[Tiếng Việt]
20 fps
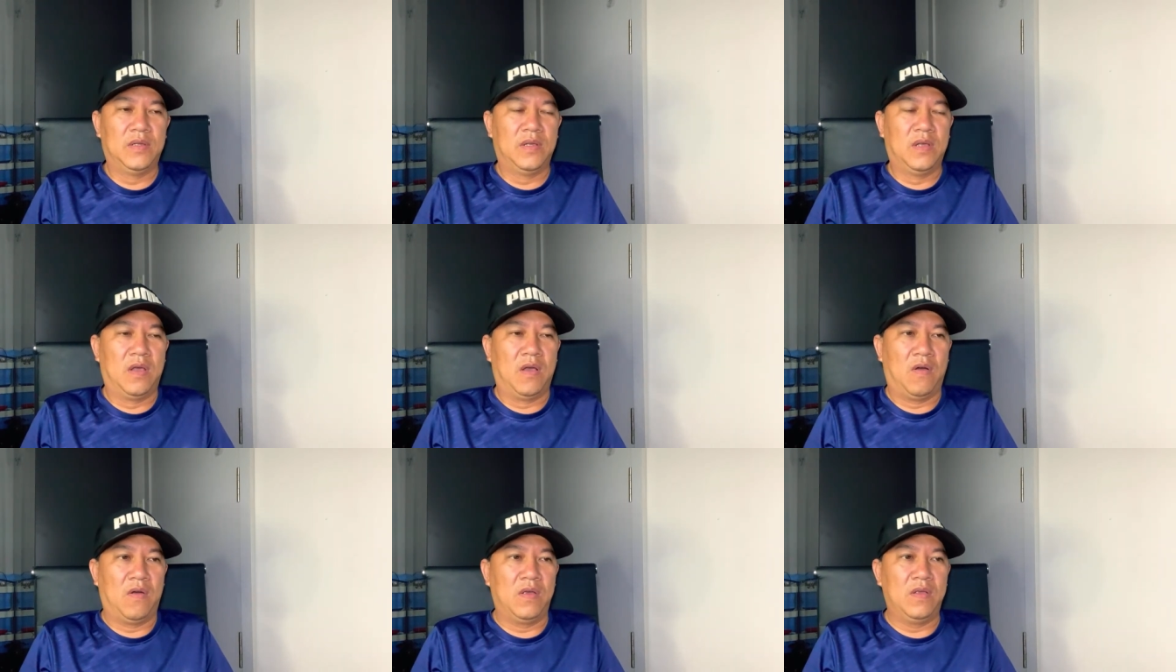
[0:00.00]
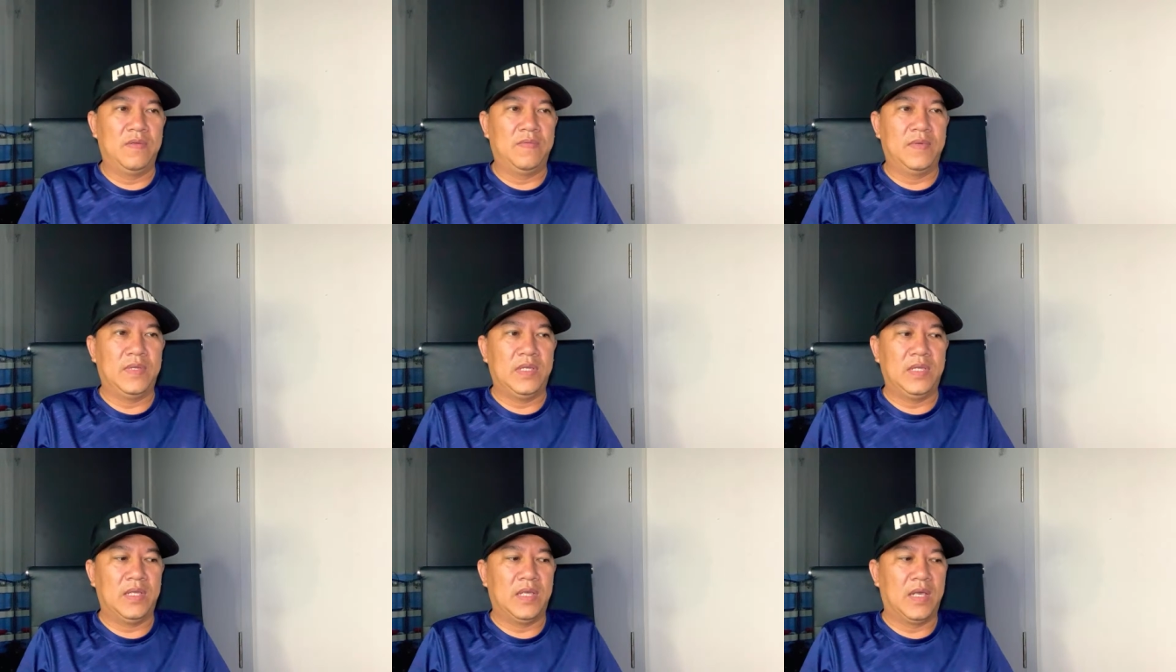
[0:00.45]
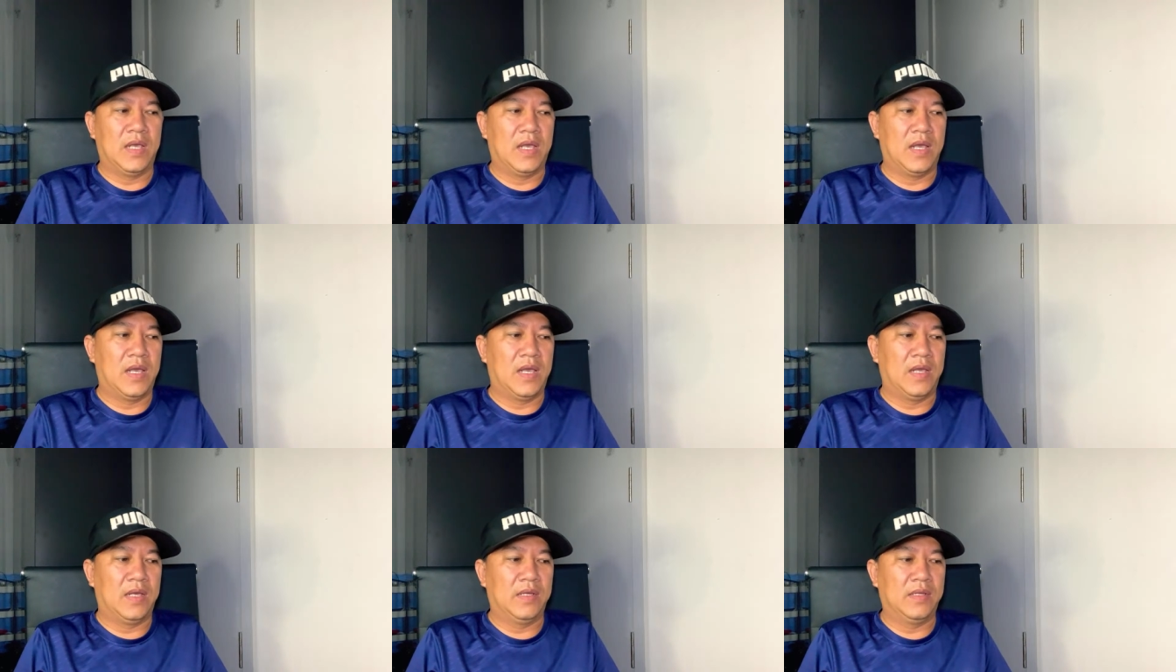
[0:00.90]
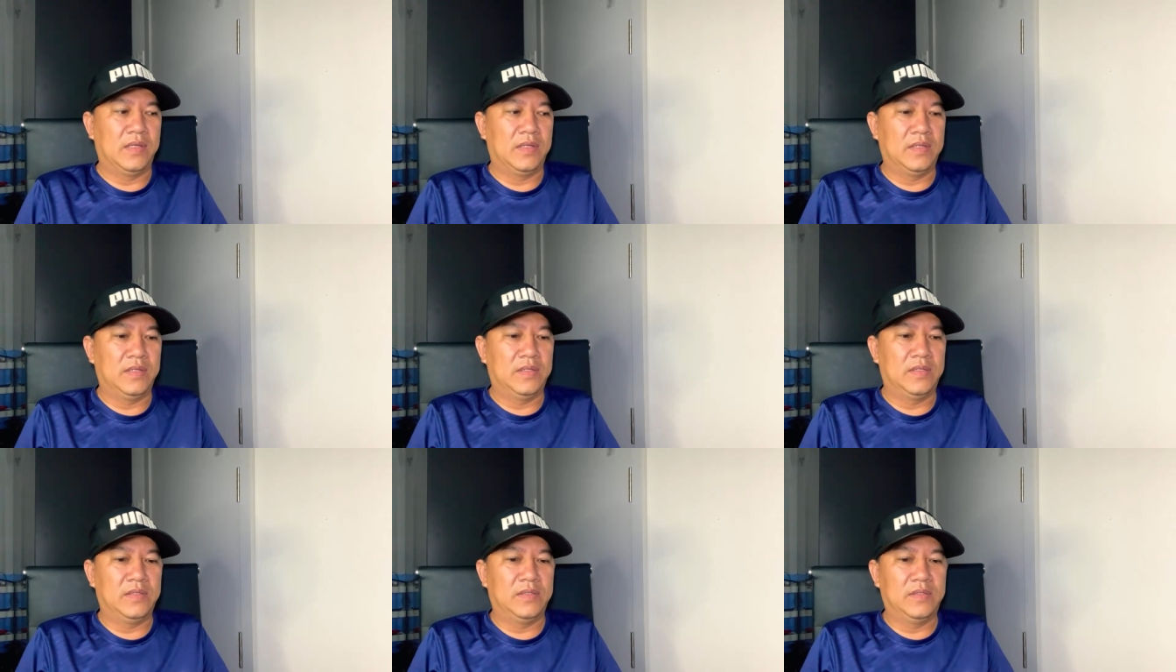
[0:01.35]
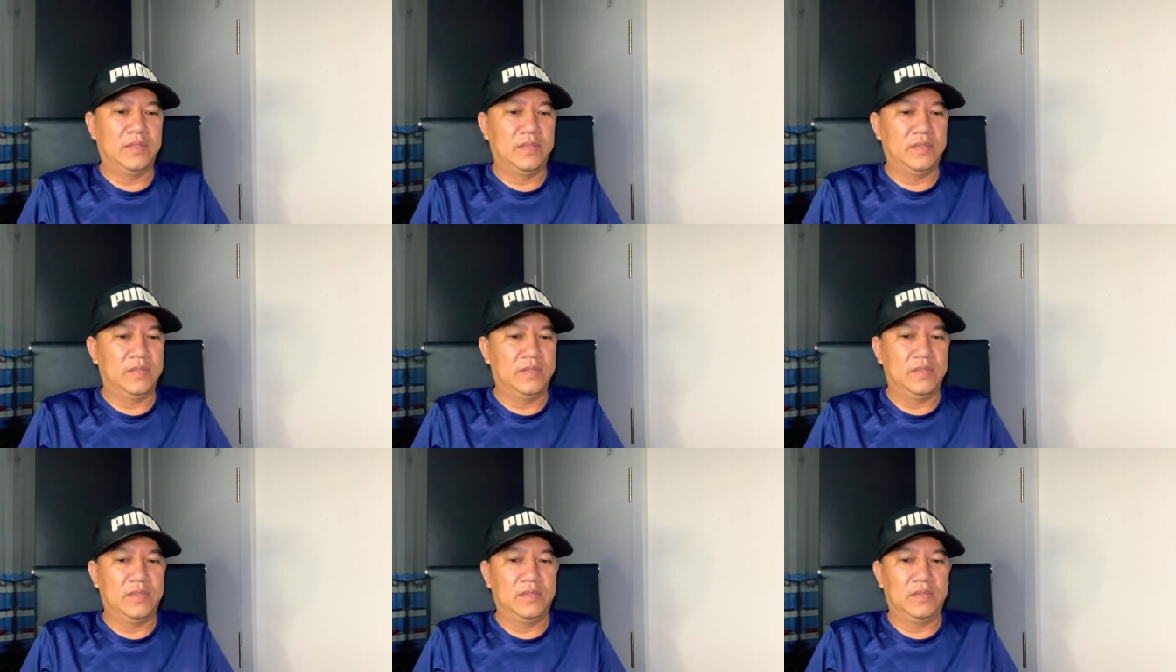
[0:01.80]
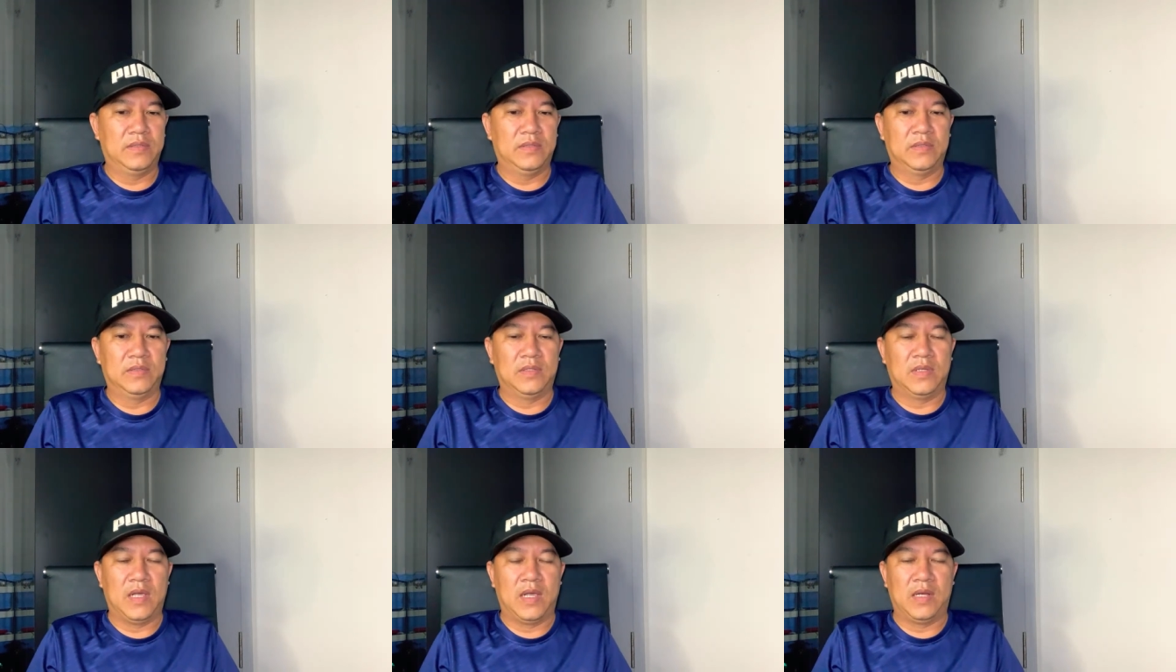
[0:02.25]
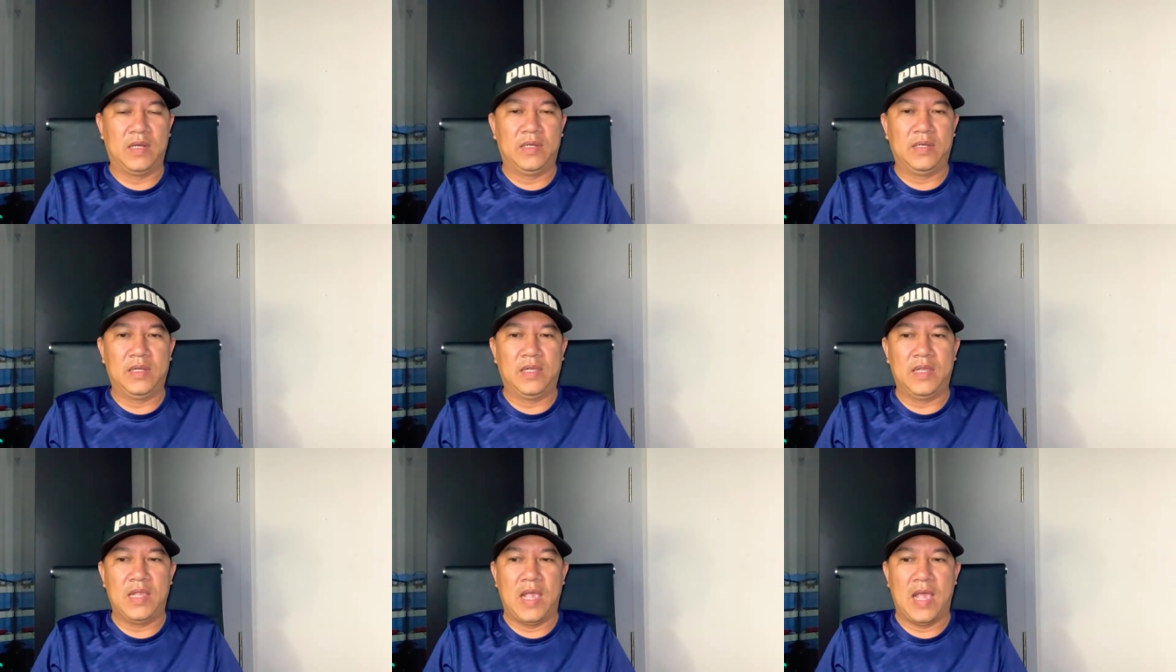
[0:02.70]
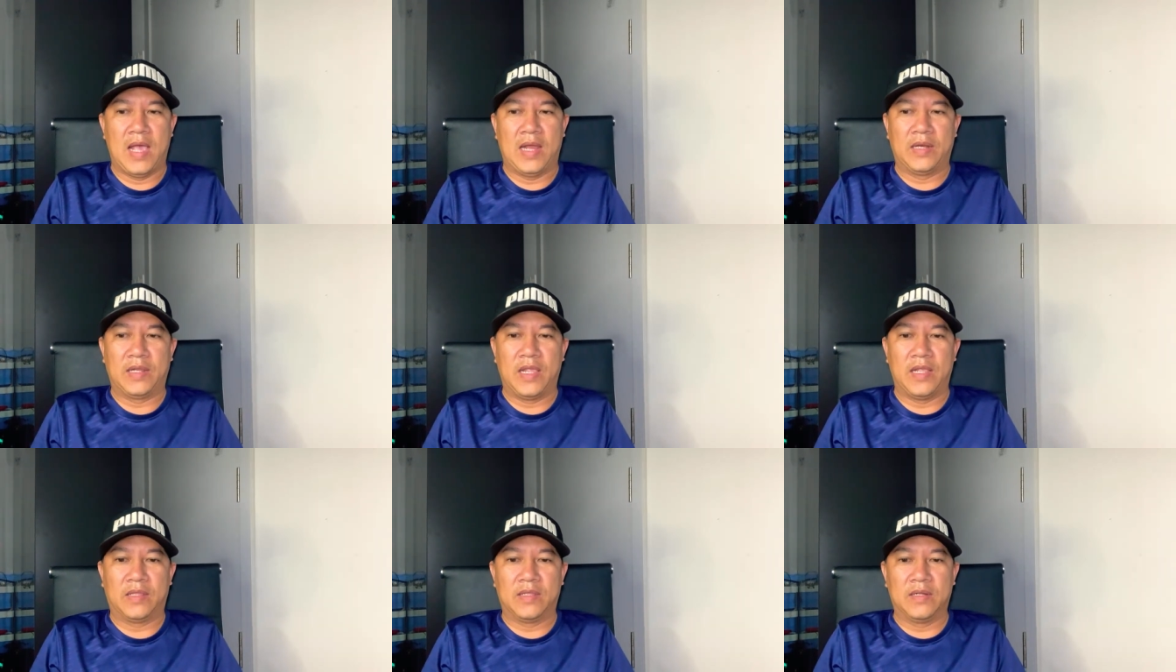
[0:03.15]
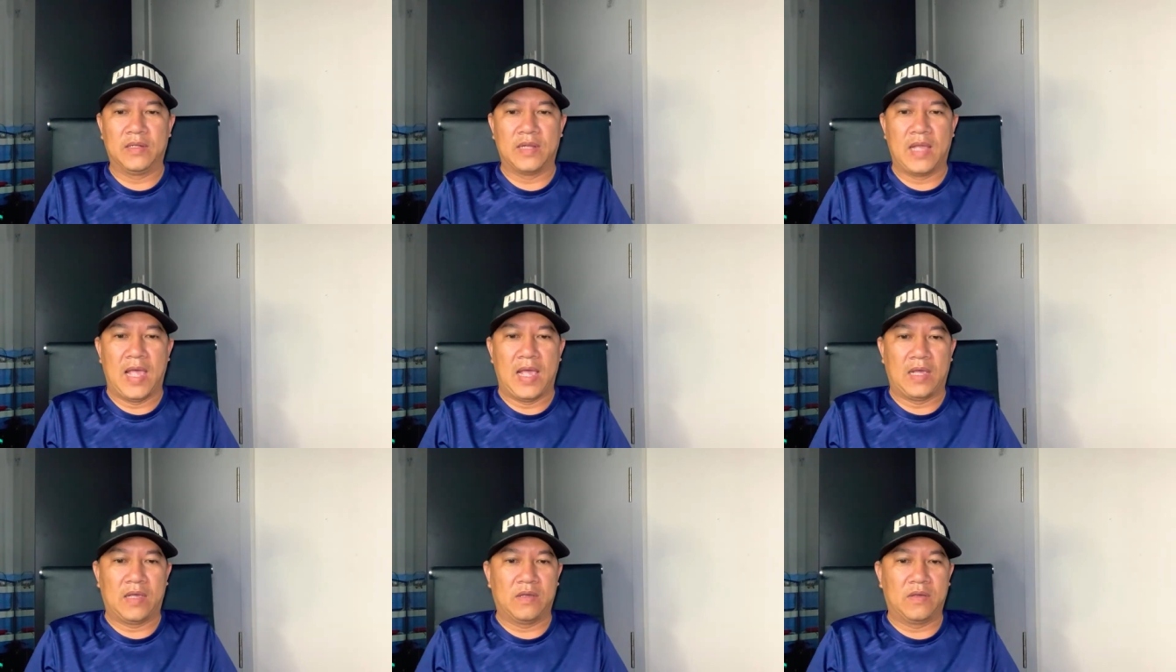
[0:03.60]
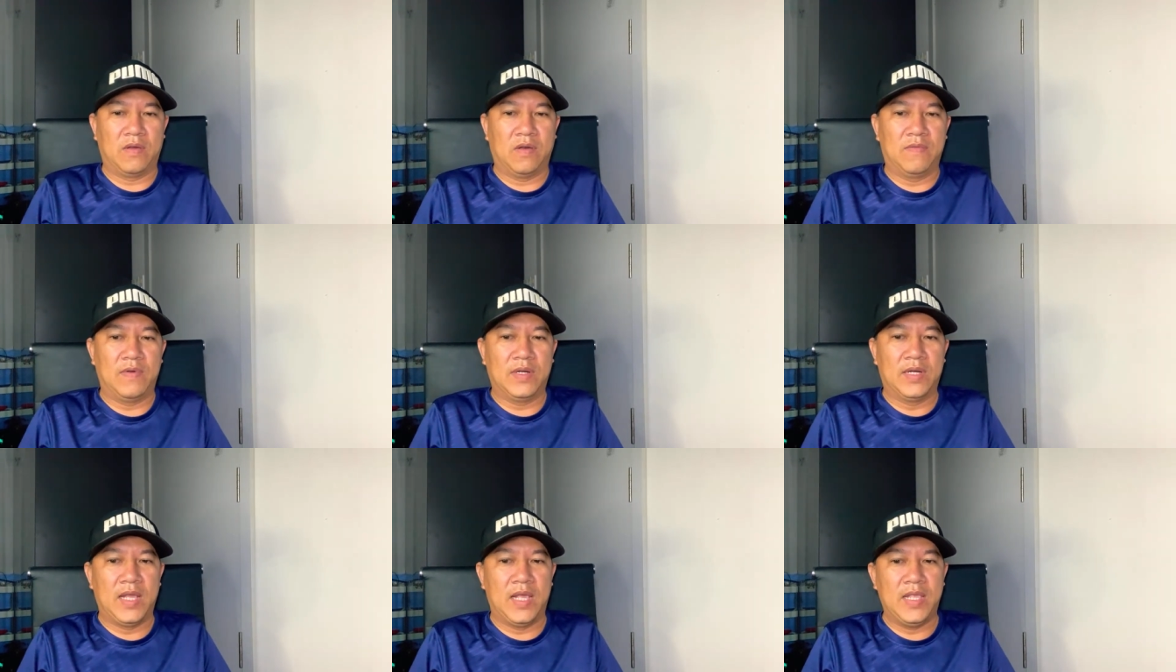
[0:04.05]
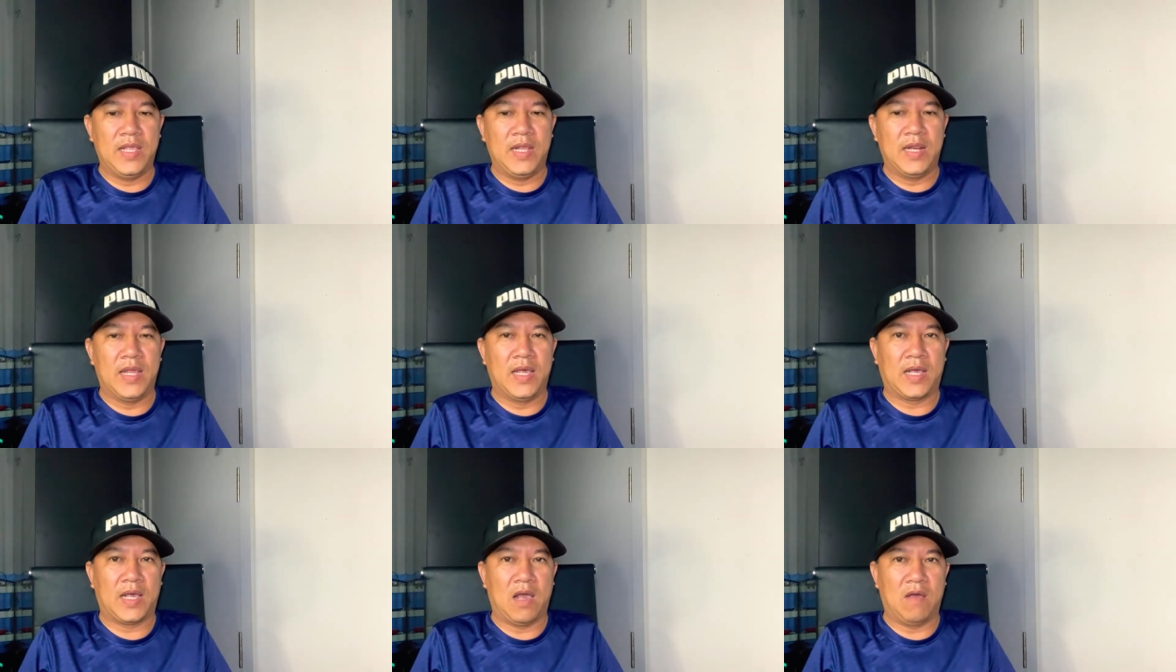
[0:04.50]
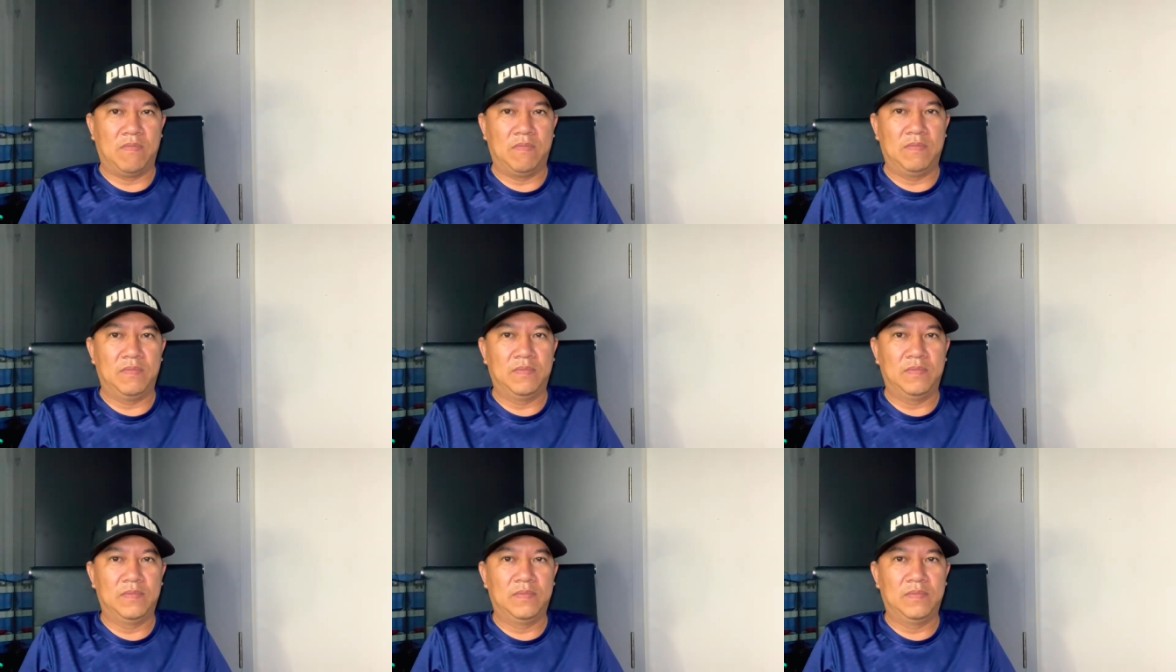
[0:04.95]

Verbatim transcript: hỏi vì à, anh nhà anh kỳ Tướng Đạt có vấn đề gì là không